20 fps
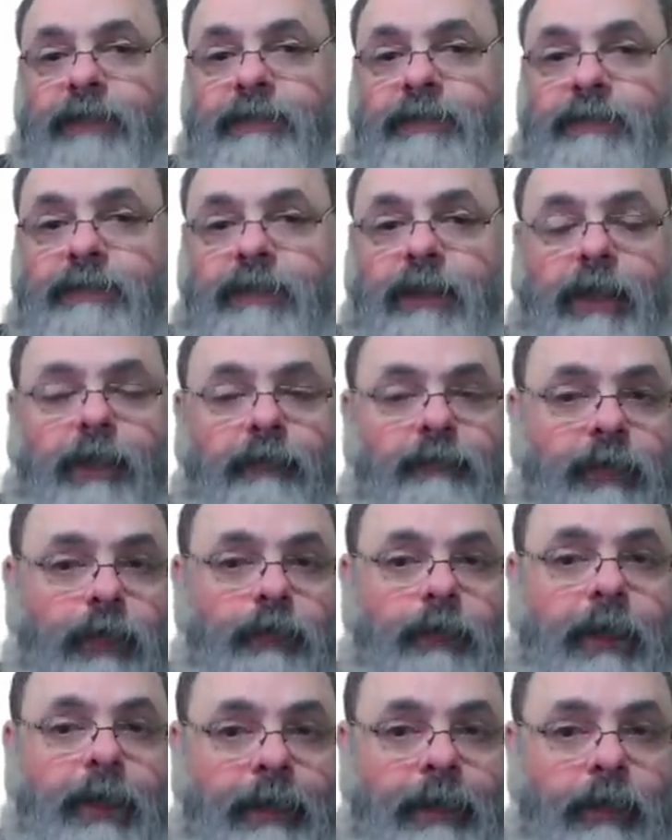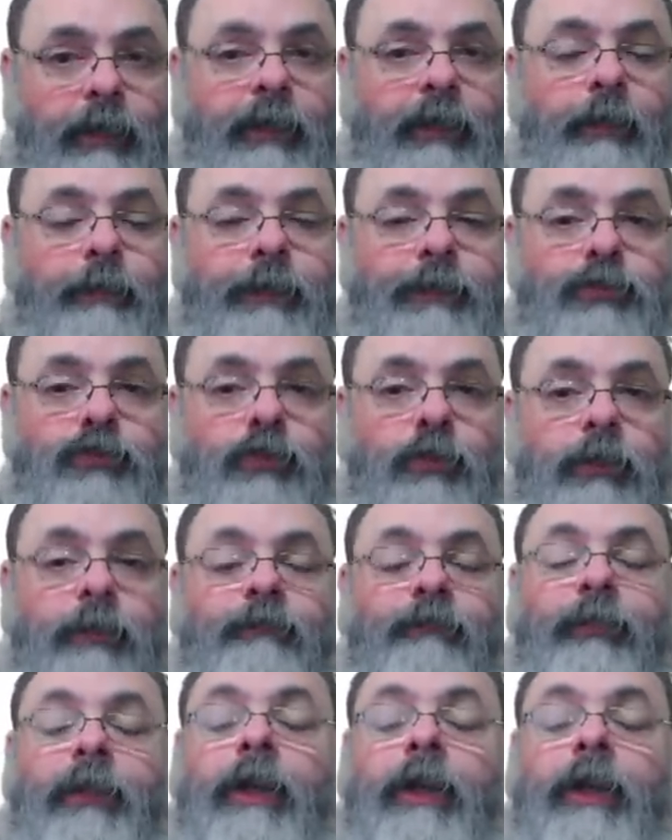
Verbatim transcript: Se inscreve lá no canal daquela pessoa.